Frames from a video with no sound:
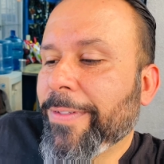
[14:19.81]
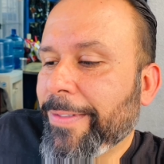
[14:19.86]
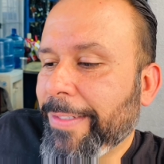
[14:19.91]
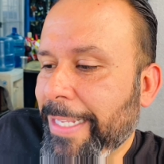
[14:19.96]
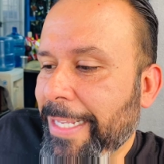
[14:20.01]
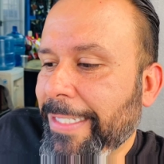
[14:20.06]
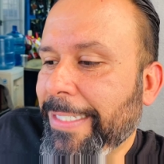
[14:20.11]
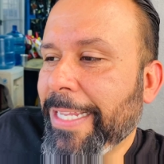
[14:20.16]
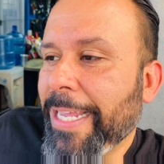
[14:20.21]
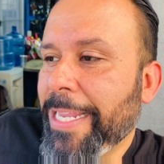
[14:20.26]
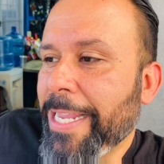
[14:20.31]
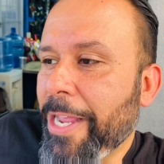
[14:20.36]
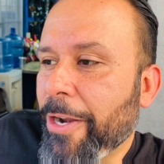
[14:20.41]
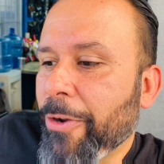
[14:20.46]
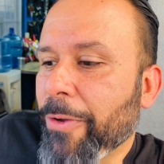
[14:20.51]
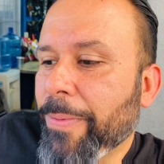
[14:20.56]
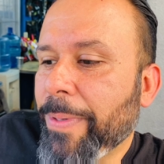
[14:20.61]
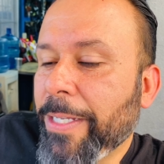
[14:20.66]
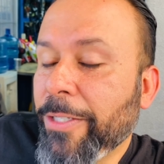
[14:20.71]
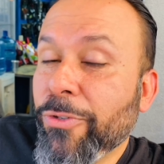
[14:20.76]
Desde allá
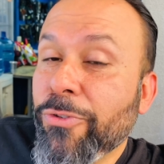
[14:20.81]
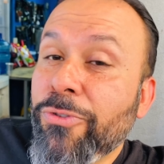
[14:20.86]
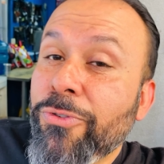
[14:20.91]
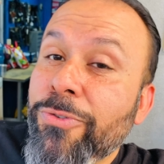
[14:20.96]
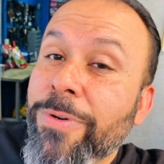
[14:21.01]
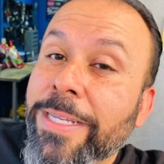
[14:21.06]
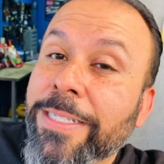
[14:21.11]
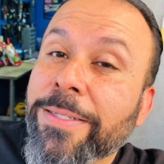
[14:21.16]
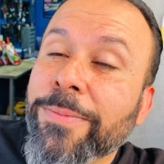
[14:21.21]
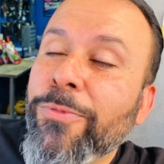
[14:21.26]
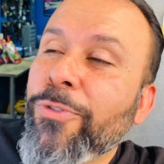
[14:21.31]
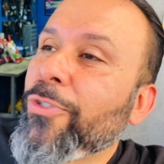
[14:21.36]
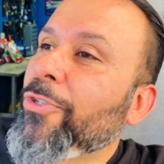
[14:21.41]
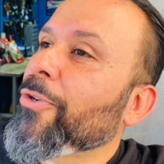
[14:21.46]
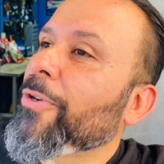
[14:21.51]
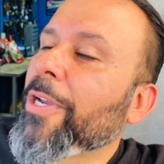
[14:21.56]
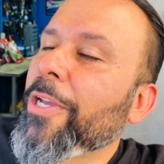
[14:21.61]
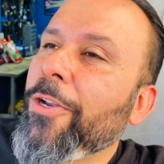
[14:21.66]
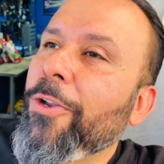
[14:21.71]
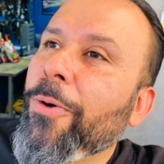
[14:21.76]
no veo, uh, hace
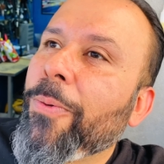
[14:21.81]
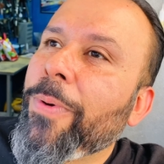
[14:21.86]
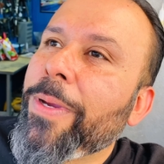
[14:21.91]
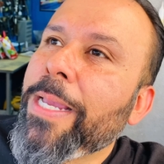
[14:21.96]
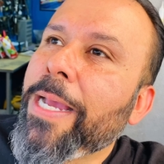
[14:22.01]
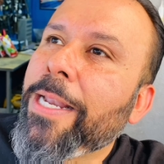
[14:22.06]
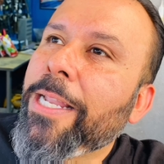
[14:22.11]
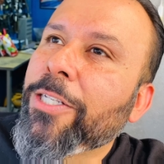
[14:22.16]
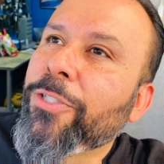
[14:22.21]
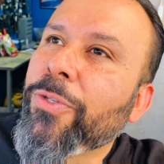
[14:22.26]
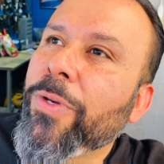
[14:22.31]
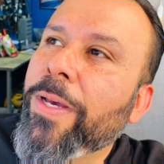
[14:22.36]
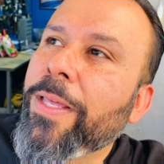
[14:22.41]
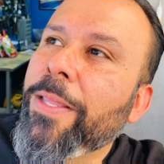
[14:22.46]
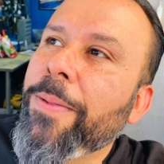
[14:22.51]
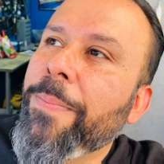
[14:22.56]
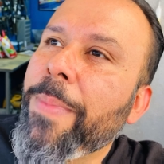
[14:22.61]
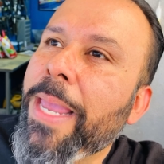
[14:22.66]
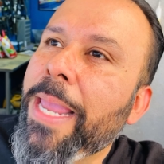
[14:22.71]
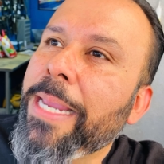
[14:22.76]
mucho que no voy a la Ciudad
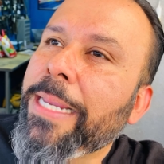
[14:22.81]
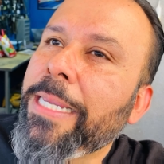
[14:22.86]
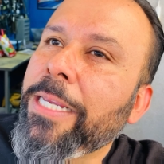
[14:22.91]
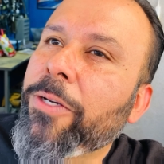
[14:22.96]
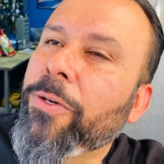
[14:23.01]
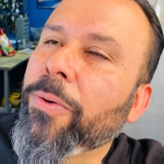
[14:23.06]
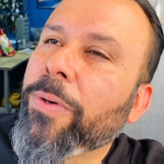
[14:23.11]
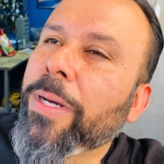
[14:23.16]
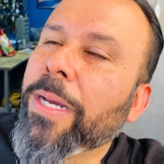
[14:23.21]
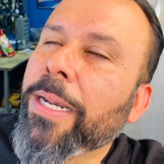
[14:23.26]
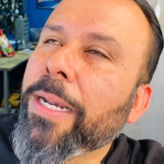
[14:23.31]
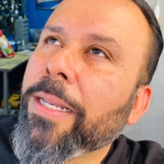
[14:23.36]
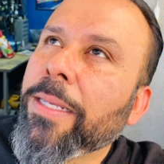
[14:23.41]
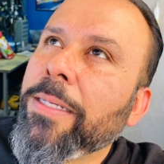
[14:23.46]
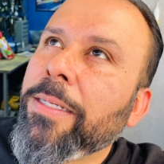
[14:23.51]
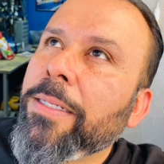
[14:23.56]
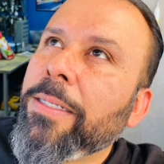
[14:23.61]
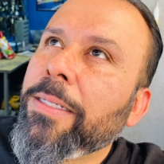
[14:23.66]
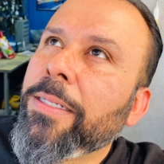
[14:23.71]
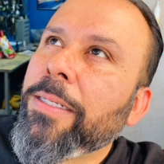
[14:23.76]
de México, caray.
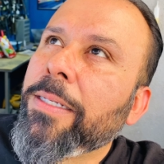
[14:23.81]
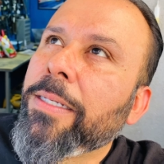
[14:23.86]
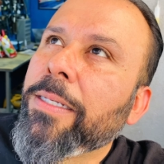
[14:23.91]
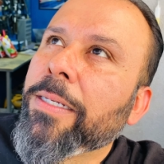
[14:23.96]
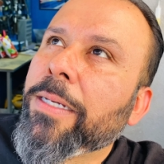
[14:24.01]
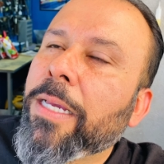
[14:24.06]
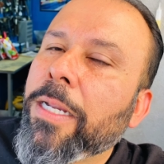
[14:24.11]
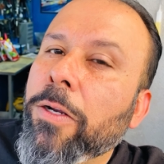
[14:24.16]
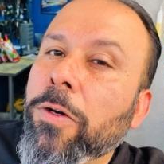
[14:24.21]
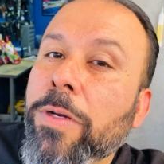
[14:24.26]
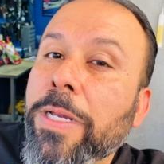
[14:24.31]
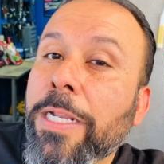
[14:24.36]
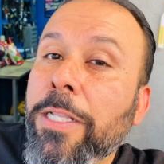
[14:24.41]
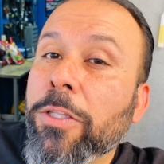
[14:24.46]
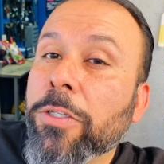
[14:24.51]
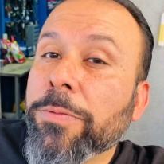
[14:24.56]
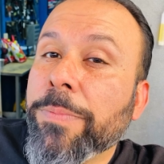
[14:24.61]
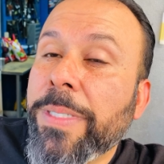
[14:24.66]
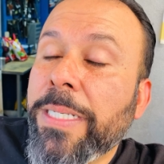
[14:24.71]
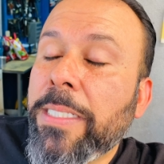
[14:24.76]
Creo que el
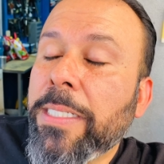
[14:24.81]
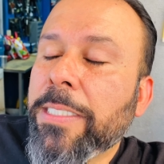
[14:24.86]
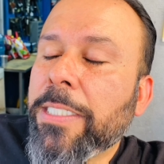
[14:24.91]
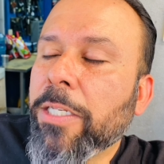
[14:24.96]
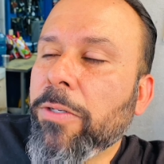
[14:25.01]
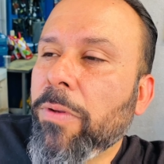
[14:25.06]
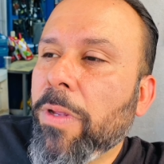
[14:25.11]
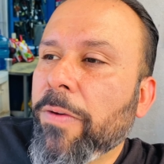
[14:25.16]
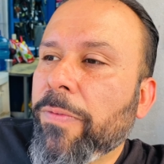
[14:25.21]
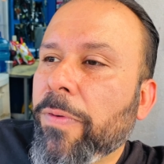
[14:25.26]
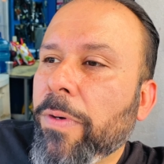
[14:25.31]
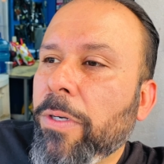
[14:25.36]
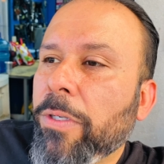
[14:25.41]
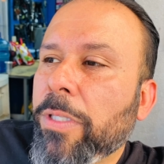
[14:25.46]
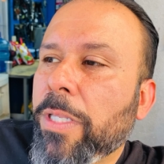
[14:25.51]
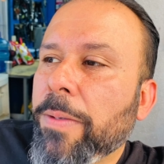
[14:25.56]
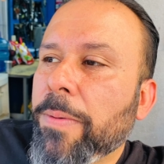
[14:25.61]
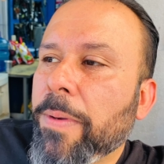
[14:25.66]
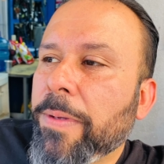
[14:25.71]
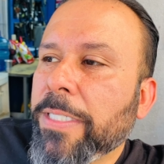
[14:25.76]
2019 fue la
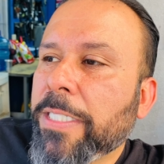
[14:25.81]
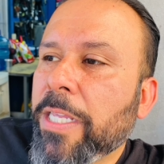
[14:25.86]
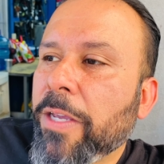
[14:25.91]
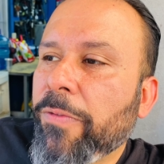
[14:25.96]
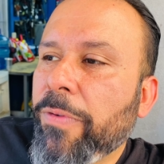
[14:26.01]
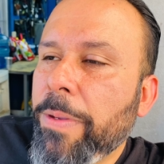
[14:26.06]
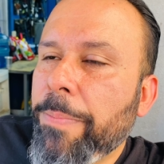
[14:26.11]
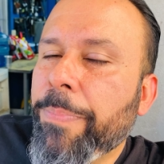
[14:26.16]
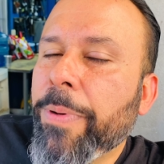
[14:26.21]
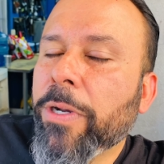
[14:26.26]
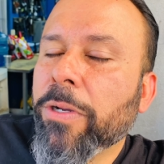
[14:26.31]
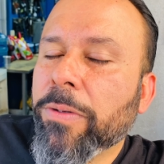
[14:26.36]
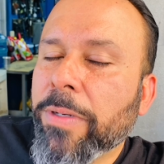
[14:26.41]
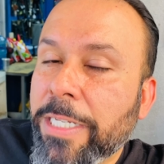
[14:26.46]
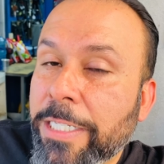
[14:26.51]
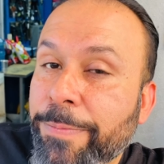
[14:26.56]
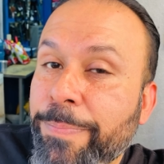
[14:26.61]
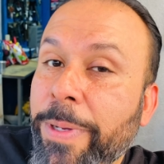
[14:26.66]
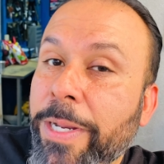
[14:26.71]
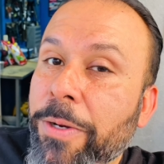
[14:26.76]
última vez que fui, pero
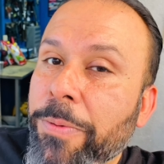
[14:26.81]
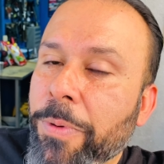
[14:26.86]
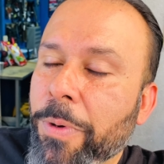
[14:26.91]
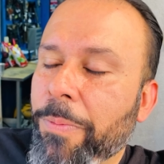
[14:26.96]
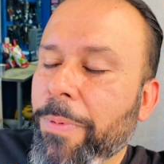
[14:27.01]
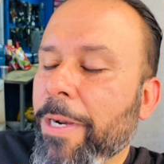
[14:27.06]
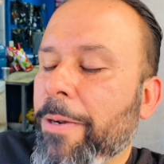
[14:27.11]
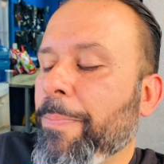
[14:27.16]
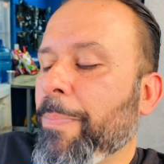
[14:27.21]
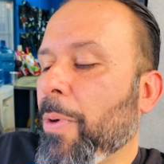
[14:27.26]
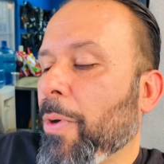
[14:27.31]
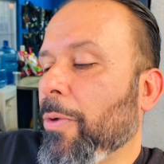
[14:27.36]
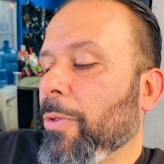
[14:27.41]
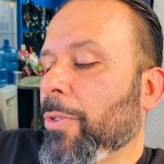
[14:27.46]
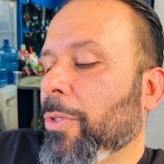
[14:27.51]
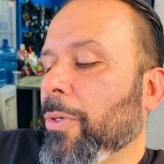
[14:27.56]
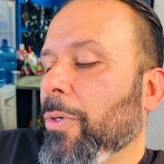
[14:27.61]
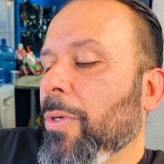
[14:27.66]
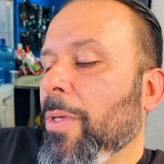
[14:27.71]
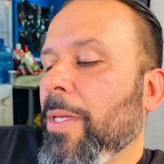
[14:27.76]
espero volver
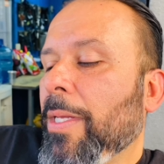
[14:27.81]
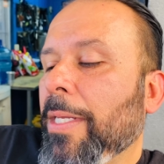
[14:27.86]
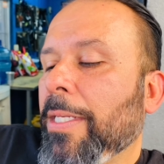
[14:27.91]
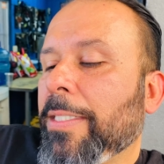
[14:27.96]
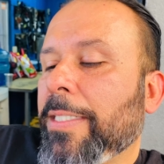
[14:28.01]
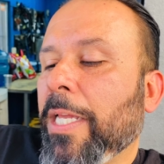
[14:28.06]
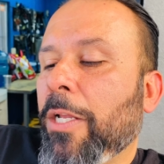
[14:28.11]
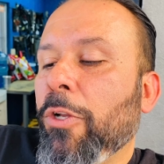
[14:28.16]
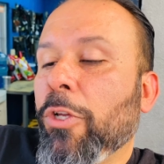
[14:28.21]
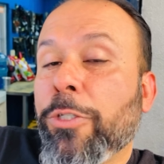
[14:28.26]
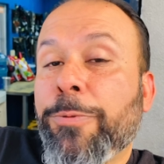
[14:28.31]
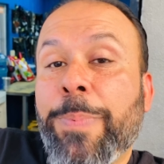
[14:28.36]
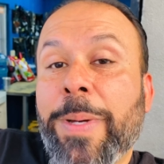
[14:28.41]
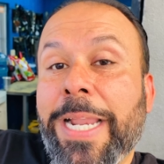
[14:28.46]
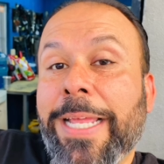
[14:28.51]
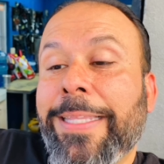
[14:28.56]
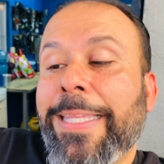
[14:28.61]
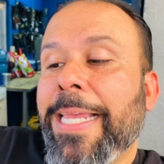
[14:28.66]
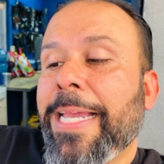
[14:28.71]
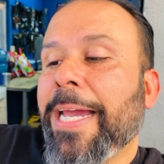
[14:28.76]
pronto. Saludos
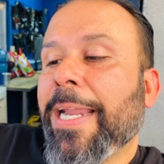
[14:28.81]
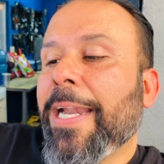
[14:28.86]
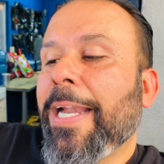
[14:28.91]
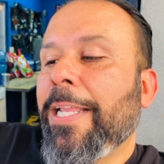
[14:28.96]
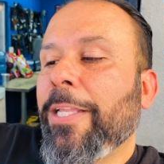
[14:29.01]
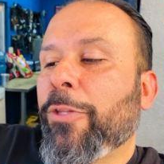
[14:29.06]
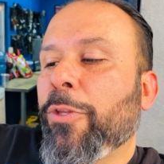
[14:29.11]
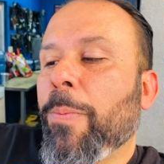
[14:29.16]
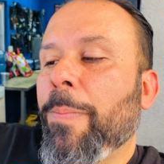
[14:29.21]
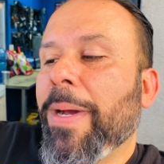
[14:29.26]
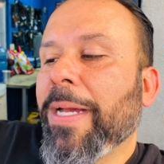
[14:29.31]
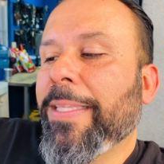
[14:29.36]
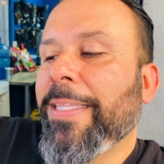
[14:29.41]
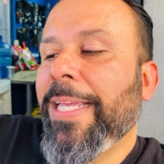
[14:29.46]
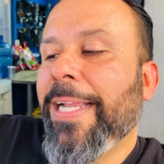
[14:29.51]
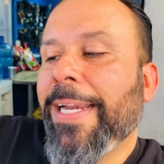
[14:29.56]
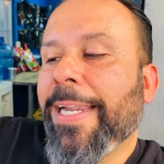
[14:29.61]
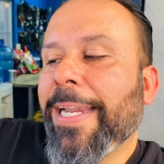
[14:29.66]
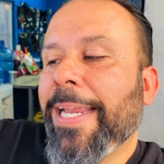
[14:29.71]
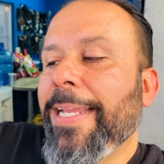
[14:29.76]
para ti, Carlito
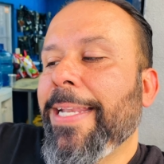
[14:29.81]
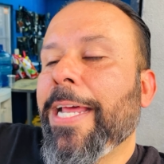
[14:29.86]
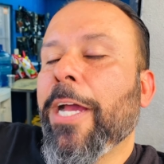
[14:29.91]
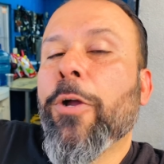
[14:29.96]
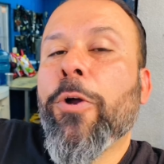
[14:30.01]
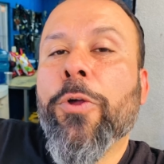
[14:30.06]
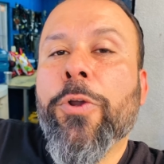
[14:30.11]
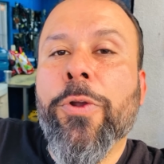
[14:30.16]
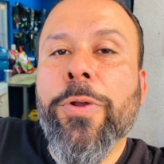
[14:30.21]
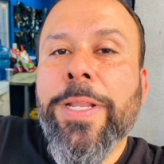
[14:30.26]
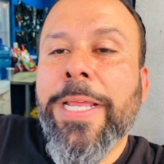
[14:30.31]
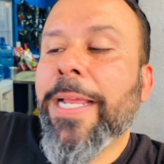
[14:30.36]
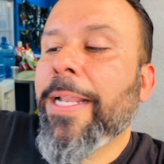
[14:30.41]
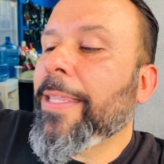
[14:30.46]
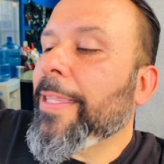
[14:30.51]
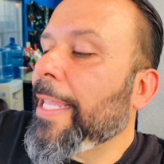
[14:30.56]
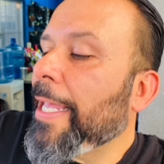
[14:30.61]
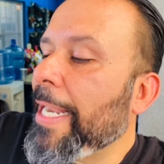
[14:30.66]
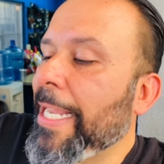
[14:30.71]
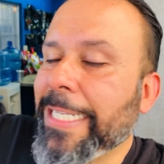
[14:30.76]
Magdiel Reina
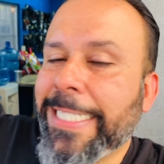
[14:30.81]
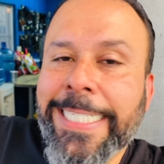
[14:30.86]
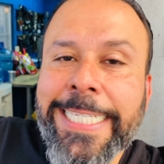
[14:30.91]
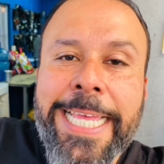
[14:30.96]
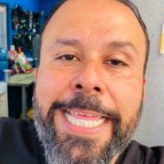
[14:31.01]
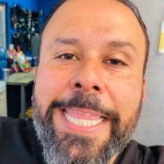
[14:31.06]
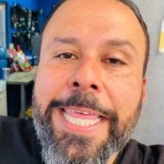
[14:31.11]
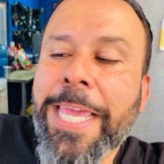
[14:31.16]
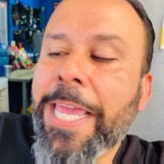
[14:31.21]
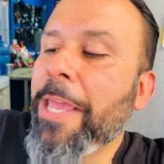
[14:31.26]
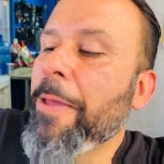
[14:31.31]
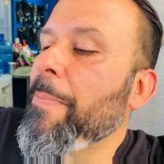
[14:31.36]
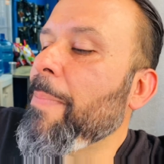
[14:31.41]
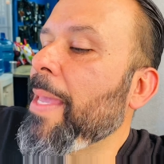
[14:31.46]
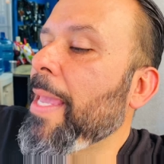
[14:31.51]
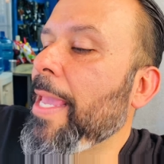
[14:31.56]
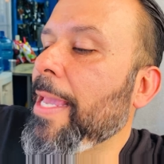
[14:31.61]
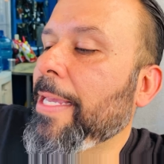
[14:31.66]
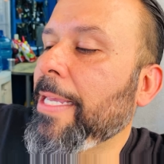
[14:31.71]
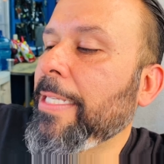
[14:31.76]
Coronel de la
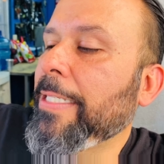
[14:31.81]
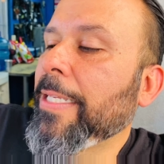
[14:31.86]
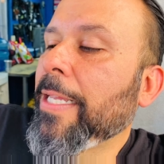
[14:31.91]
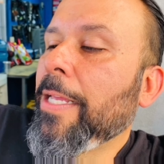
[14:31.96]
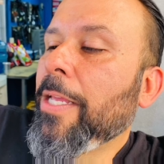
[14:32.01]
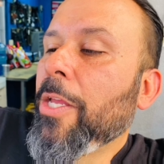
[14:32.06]
CDMX.